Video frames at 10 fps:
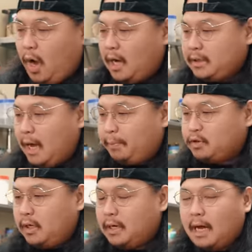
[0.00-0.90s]
So
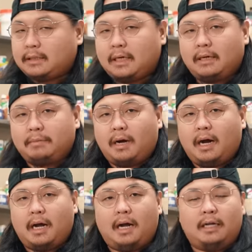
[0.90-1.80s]
kakatapos lang natin ang
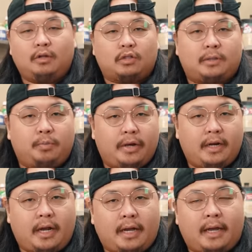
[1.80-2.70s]
mga Noche
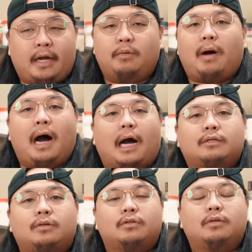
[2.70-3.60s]
Buena, eh ano ba ang
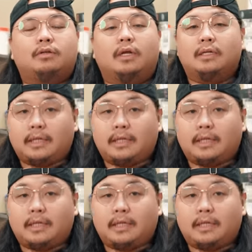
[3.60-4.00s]
kasunod nun?